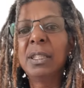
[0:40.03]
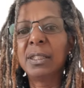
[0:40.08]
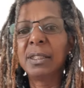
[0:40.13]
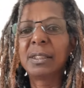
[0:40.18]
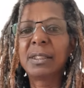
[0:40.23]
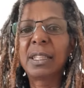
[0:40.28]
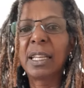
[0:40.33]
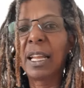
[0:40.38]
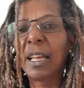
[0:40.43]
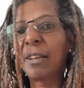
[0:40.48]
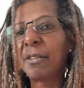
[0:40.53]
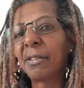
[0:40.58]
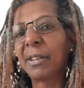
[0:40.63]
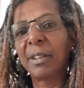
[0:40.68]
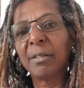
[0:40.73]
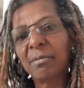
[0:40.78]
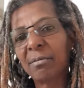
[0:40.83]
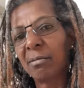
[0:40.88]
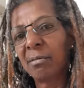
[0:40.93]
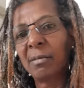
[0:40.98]

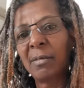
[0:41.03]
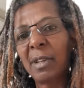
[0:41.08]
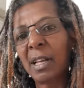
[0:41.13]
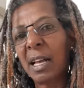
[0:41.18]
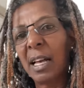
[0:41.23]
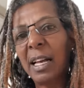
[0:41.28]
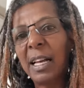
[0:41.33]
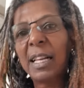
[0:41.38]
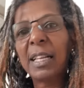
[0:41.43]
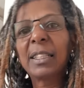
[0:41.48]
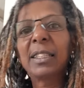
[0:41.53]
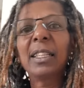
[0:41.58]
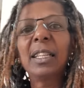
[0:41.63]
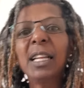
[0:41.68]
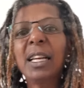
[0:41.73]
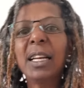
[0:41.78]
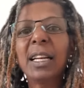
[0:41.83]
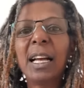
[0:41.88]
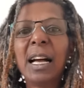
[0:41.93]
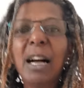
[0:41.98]
Escrevem, ah, que
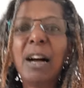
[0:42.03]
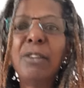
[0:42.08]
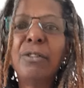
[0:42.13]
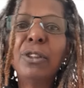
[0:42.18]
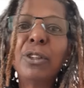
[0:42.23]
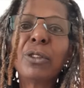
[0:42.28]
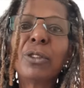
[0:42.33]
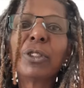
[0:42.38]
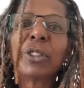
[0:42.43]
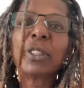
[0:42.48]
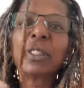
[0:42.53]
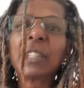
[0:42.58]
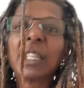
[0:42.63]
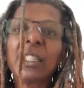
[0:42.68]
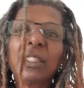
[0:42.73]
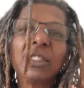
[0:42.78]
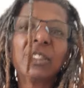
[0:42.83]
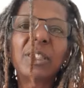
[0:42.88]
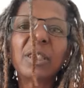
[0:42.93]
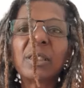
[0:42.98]
legal, eu
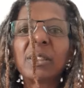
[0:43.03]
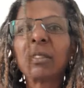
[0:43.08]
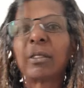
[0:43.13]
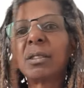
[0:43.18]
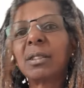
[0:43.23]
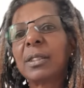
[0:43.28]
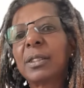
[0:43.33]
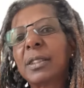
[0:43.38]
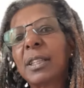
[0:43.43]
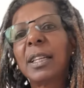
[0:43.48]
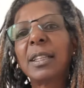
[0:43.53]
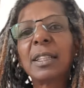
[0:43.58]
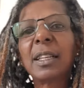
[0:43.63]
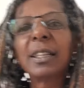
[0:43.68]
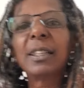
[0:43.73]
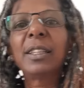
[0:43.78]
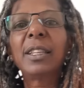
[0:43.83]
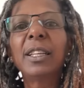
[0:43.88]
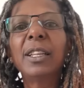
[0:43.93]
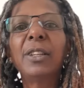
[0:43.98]
gostei disso, eu gostei
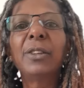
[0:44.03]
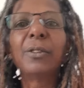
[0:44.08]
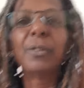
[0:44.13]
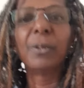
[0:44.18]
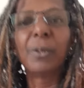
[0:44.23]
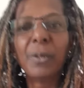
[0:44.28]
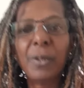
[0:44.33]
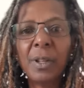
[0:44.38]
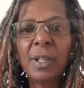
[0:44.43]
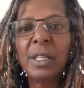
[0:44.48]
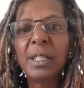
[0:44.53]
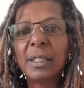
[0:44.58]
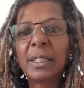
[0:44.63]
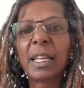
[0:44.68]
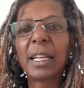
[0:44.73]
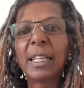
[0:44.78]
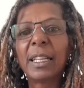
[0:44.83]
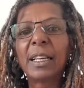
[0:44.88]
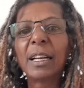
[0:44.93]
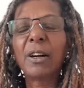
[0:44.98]
daquilo,
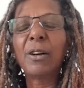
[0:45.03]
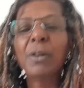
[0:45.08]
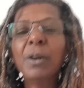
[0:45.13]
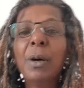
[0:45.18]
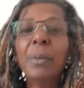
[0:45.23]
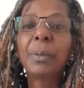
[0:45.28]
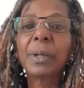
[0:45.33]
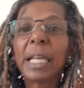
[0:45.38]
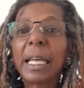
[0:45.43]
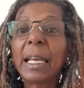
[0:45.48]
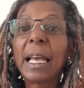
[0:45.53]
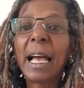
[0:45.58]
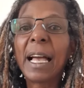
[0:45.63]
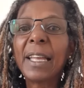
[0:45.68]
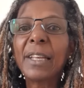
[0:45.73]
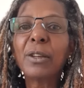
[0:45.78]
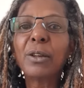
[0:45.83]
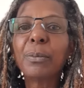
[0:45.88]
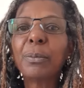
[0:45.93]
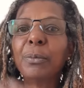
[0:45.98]
tá legal? Porque
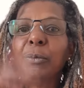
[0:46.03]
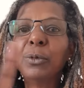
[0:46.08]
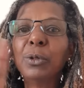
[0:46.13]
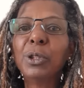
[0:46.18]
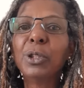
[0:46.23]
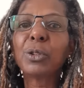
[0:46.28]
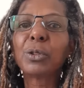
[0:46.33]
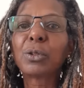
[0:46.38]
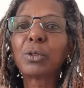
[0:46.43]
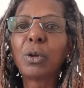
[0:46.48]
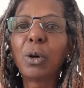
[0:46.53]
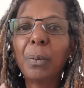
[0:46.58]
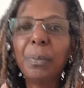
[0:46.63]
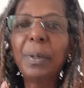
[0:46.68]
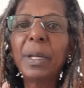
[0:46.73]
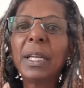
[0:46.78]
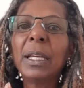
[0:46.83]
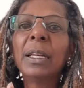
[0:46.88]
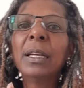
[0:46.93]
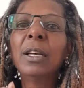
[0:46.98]
aí o, o
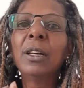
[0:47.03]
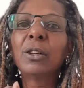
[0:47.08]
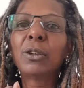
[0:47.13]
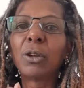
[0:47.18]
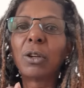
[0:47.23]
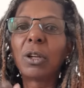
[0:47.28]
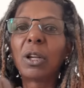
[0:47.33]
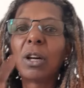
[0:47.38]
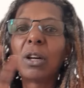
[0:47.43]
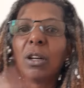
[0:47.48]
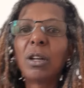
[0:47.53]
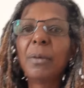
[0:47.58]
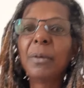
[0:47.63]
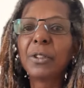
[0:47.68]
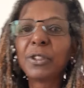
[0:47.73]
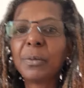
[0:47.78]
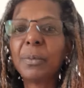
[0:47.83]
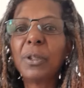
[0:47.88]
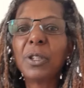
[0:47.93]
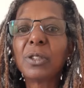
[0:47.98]
YouTube coloca
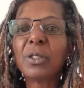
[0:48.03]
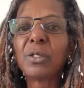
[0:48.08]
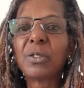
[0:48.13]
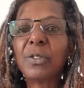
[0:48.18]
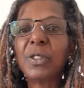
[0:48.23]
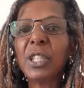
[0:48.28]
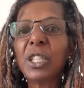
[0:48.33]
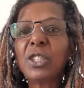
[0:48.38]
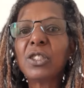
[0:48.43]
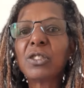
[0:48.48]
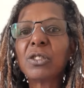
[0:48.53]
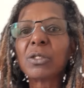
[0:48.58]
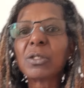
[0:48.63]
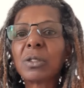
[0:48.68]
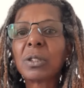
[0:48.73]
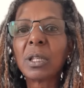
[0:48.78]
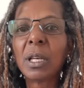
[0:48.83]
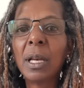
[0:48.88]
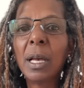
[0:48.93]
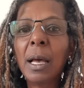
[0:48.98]
os meus
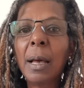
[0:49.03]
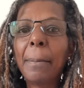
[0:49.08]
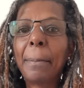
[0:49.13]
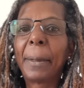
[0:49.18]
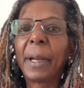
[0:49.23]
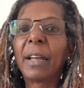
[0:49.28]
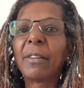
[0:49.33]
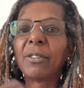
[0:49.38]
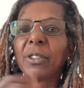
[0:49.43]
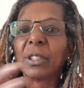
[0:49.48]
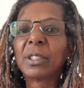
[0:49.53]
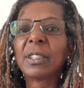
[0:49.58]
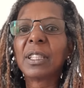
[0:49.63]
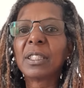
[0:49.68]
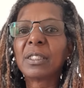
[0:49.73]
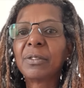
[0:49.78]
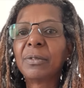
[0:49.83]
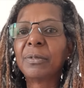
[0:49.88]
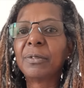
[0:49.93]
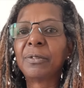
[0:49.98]
vídeos para
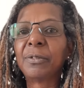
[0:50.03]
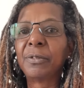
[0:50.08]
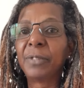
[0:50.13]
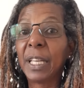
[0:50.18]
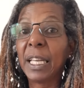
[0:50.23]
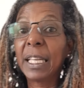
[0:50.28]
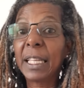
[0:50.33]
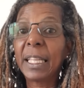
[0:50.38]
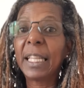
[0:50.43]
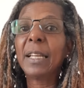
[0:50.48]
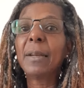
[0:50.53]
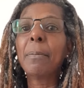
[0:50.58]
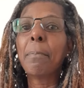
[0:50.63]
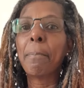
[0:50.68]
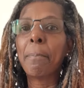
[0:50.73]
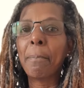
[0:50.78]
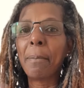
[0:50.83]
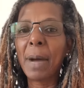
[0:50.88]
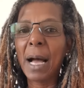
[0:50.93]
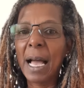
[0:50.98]
vocês verem
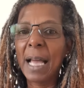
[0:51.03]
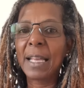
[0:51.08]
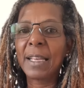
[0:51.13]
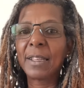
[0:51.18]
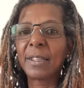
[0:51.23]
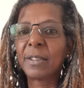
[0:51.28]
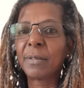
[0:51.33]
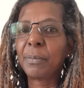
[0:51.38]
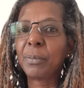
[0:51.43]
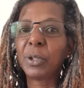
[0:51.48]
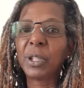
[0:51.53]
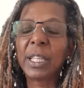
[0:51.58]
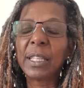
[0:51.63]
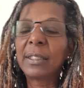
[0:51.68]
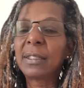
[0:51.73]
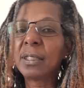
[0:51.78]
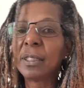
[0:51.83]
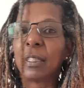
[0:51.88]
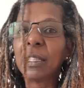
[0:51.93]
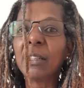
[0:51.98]
mais, porque
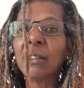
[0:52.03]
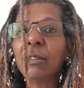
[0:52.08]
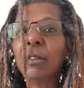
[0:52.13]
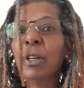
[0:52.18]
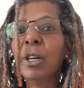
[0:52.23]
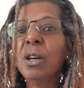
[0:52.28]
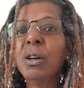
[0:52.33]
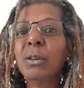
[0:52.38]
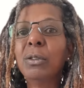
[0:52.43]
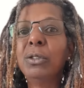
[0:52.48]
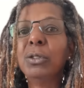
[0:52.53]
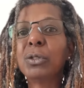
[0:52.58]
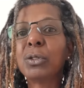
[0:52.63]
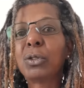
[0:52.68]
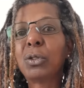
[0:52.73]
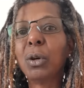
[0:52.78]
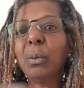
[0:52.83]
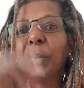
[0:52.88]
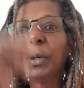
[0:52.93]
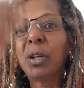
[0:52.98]
senão o
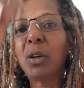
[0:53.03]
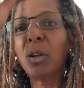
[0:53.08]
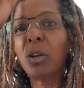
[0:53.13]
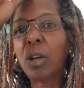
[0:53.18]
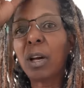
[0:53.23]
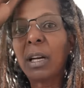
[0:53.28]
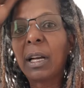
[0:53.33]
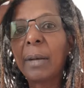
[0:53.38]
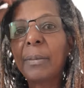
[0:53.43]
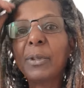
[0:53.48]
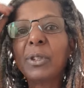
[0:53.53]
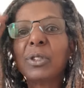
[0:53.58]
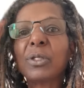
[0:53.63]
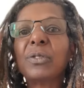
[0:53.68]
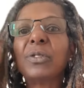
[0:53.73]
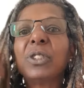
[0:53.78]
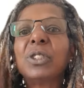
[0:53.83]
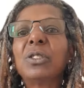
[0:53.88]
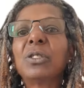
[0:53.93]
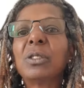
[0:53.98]
YouTube coloca meus
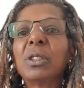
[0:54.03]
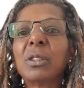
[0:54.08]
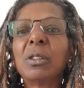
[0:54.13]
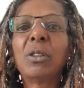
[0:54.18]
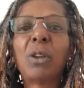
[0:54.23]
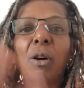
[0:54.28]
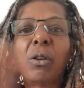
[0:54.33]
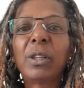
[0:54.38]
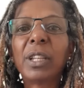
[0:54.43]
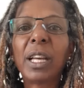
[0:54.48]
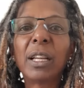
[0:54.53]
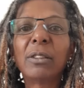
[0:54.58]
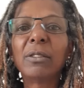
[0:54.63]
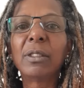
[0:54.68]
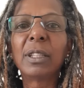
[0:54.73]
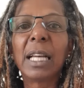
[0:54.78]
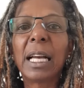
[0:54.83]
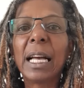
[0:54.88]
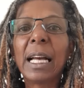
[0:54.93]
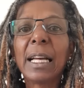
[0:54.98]
vídeos em qualquer
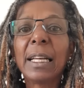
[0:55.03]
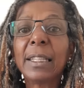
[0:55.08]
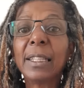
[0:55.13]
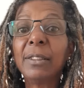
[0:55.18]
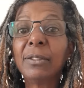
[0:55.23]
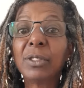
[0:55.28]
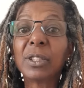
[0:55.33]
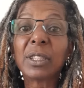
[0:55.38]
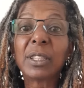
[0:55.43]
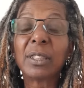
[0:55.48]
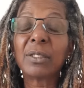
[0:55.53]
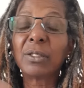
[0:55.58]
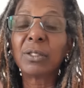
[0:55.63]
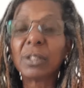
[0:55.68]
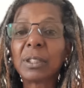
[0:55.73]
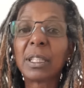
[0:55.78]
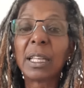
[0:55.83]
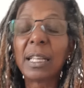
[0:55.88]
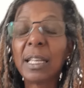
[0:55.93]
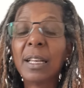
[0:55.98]
lugar e vocês
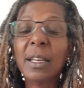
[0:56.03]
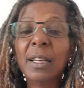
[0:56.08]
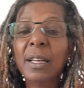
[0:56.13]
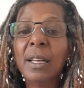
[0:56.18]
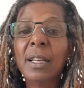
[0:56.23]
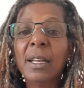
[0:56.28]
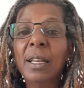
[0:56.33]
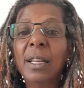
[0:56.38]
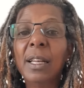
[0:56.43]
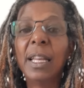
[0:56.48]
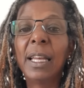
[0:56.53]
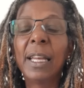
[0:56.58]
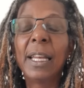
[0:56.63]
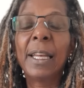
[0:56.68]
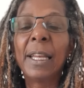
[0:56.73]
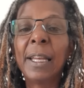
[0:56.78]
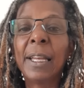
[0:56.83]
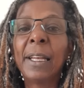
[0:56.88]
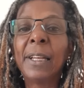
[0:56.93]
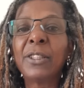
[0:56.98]
vão ter
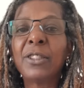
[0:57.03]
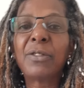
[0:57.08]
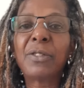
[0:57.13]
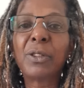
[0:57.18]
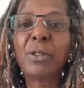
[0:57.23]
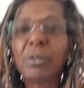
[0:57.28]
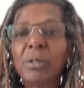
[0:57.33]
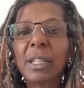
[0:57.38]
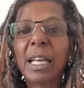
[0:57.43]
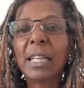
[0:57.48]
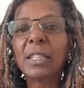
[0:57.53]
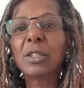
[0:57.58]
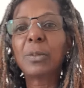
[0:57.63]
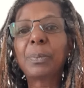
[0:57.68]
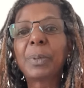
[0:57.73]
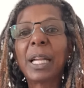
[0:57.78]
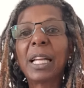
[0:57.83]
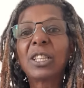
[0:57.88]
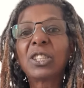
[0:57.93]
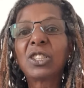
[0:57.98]
é, dificuldade
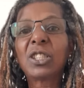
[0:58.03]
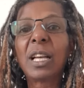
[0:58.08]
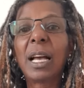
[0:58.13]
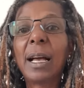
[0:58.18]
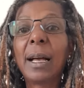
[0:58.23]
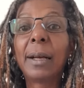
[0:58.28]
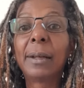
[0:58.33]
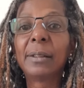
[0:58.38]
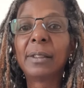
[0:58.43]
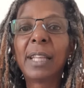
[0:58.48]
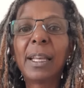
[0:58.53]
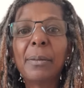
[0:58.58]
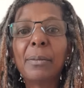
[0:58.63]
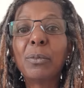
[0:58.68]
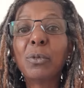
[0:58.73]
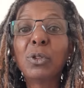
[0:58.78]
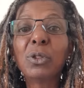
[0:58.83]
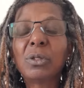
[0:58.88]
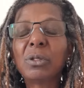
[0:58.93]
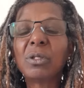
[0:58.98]
para achar. Tem
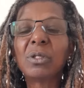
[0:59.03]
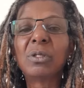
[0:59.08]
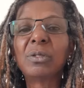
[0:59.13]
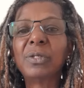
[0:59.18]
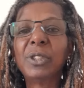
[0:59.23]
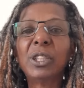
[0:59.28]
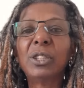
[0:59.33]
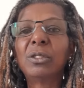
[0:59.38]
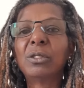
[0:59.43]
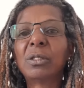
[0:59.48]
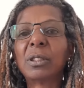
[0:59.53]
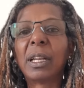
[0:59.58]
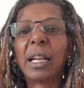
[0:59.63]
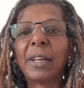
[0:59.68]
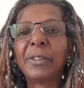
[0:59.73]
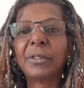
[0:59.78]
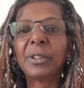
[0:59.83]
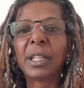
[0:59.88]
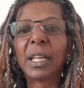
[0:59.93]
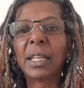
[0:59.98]
muitos vídeos
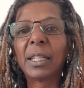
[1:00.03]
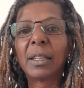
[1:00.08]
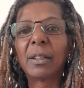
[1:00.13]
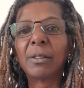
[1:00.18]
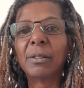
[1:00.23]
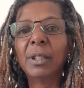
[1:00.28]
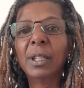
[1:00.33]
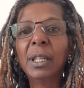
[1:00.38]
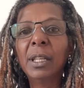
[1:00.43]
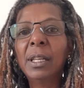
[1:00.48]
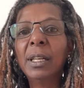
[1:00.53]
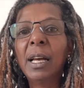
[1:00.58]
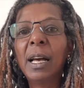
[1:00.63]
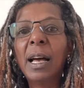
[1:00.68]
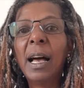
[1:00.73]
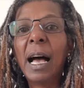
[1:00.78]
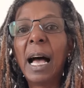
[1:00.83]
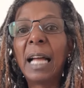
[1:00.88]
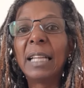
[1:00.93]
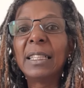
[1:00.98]
lá no canal.
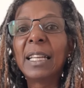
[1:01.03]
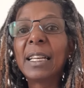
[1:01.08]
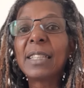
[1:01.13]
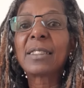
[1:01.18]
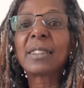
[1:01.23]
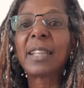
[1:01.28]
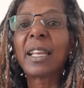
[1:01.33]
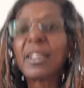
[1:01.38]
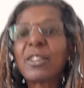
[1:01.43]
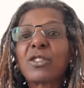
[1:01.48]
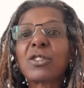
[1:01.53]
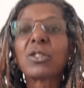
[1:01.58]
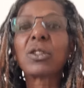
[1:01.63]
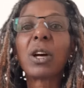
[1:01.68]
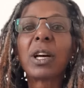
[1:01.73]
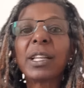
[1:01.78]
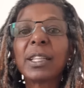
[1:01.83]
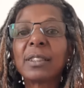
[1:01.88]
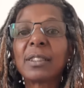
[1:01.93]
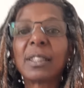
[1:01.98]
Aliás, tem
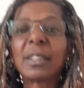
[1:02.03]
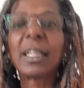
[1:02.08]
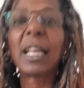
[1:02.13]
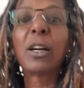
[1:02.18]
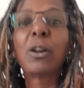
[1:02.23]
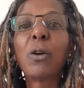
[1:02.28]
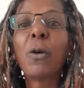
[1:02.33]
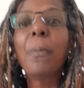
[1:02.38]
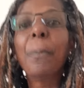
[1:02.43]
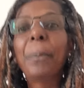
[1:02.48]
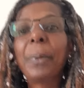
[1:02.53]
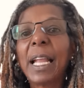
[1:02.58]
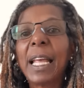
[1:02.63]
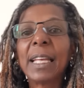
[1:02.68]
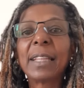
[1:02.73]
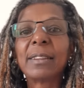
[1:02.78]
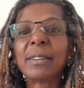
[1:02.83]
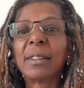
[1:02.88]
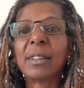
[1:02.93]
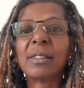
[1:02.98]
histórias até
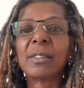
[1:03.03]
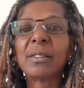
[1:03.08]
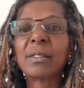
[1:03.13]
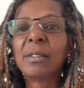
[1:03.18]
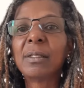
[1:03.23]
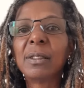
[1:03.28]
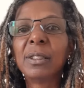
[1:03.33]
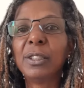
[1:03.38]
completas,